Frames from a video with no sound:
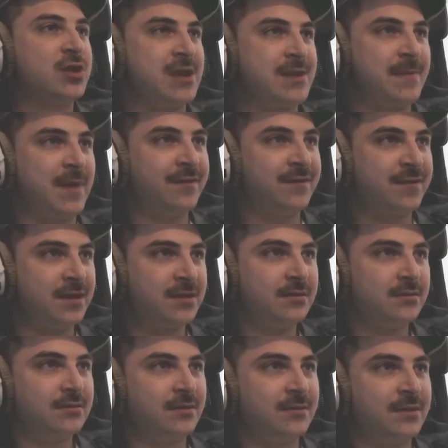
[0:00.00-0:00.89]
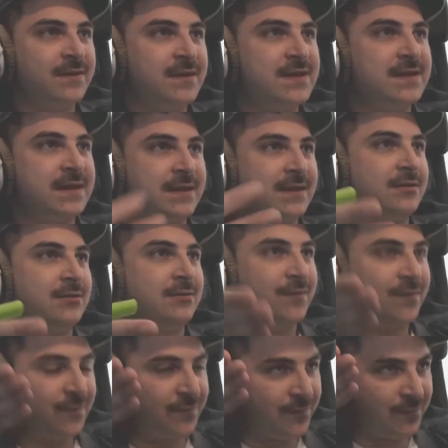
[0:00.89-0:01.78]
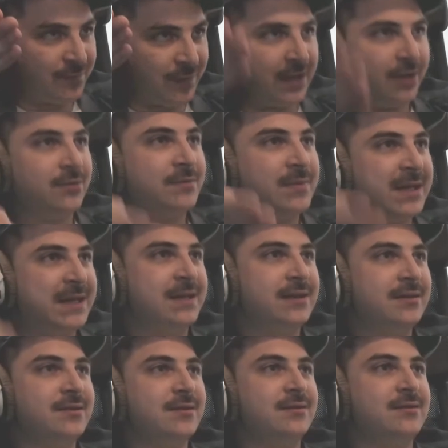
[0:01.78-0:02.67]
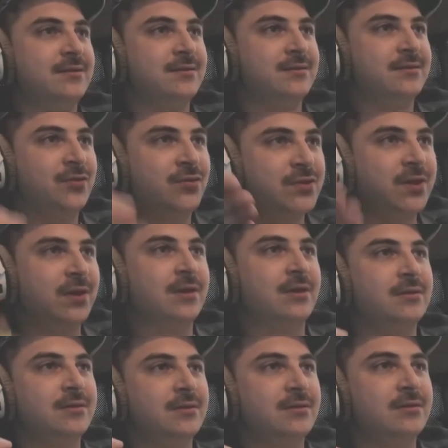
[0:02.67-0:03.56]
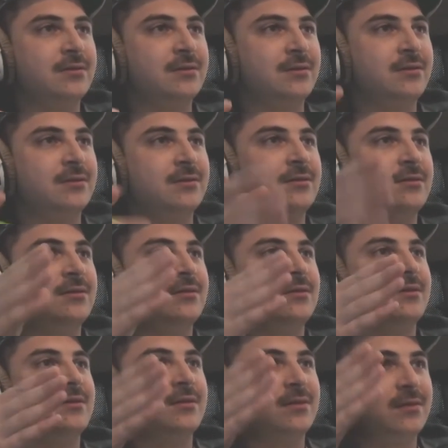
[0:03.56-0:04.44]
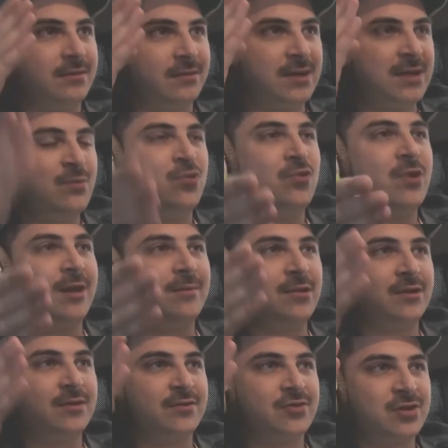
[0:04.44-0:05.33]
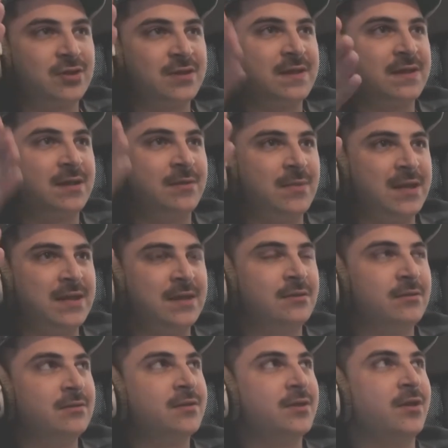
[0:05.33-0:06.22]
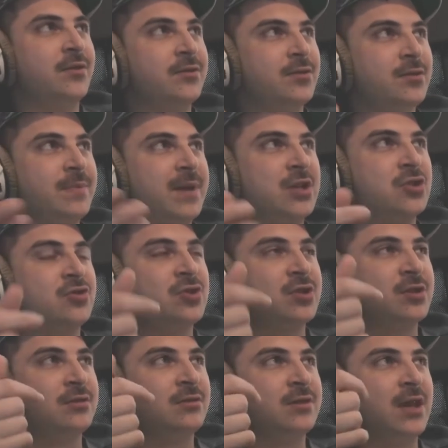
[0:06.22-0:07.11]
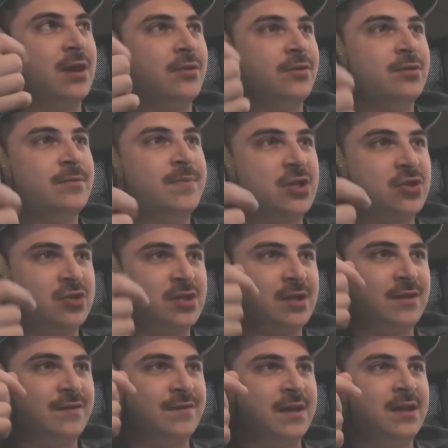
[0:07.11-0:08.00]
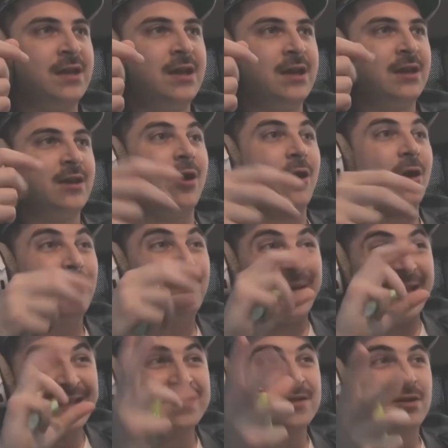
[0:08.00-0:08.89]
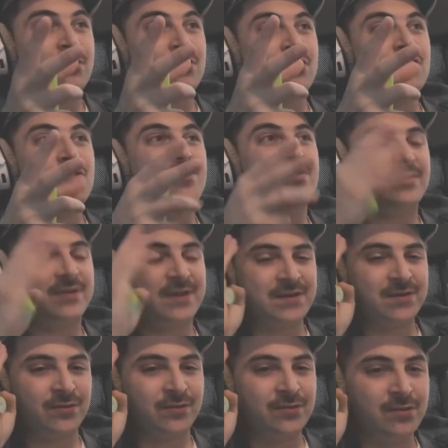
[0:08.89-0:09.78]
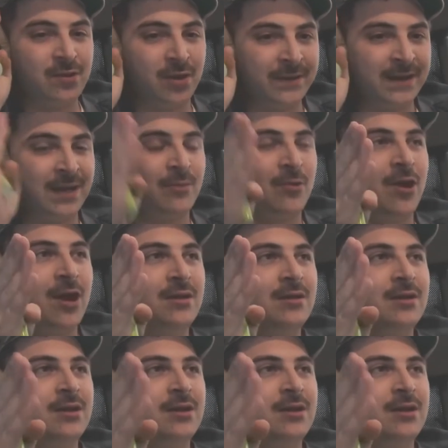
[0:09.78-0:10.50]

j'avais pas fait dans ma vie, c'était de faire une BD tout seul. Immuable, c'était une BD de 32 pages que 42 euh, pages que j'avais fait presque en groupe et surtout en un mois.